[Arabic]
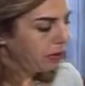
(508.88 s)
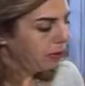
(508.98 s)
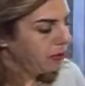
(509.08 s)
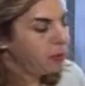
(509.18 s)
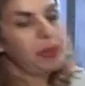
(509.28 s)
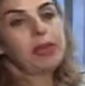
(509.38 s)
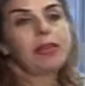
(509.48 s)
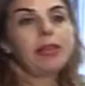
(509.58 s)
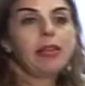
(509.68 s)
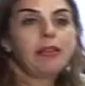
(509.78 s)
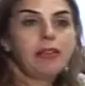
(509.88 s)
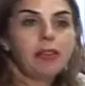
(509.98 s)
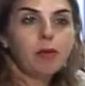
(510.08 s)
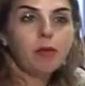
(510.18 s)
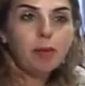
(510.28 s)
سبيريت كثير
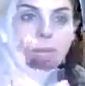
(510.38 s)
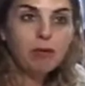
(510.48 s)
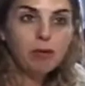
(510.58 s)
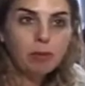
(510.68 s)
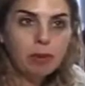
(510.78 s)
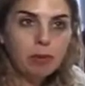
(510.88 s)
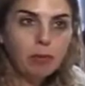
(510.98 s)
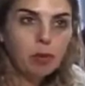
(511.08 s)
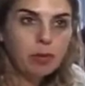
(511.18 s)
لذيذه بلايفول مثل ما بقولوا